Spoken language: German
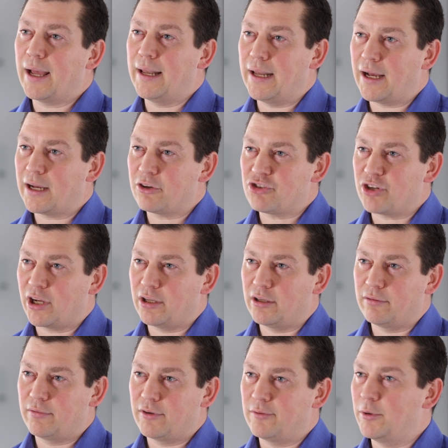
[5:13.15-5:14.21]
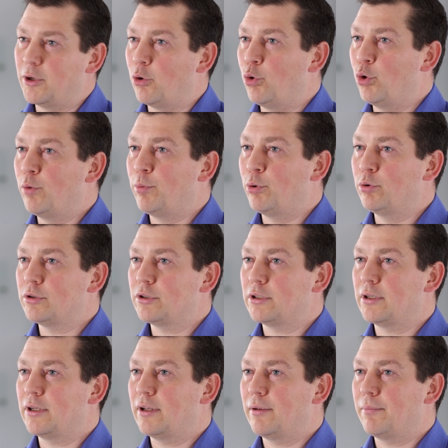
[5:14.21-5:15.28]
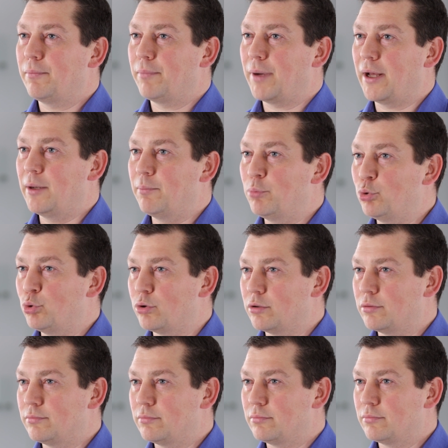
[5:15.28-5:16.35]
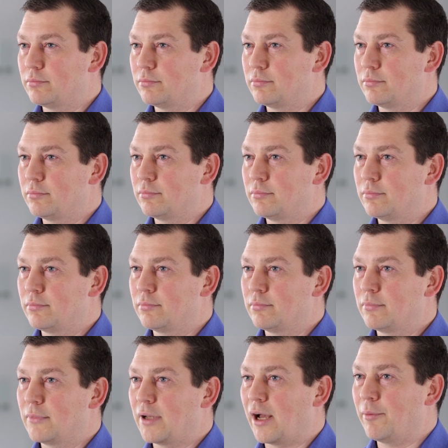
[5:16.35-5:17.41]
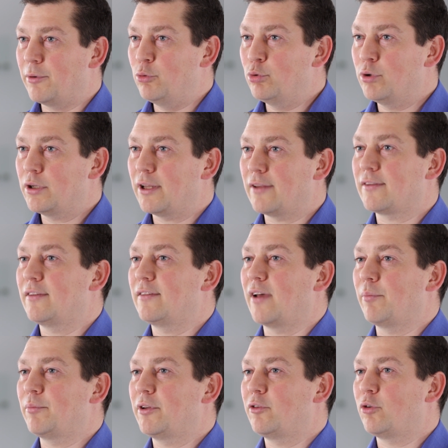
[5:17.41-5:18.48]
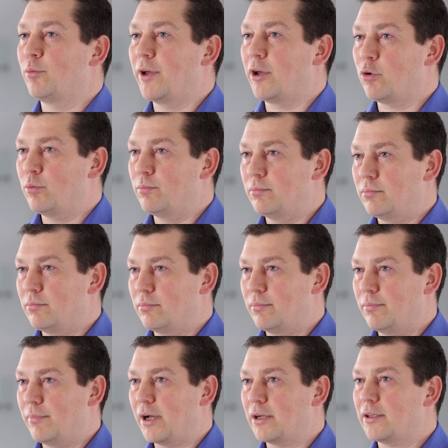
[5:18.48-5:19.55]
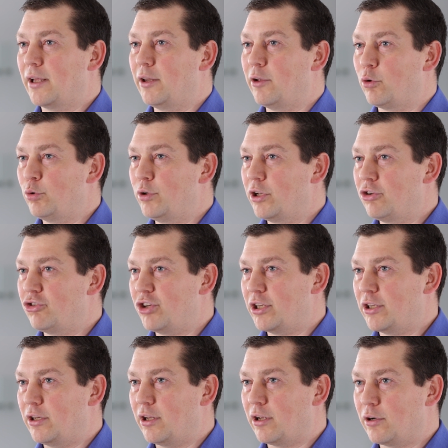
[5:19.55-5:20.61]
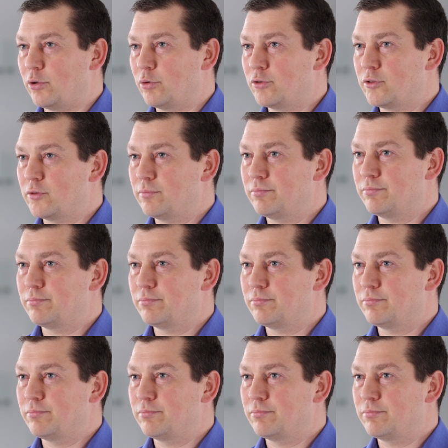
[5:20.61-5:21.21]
Ein Lagerschaden ist wieder Höhepunkt bei einem Buch. Aber nur das gesamte Drumherum macht eine runde Geschichte daraus.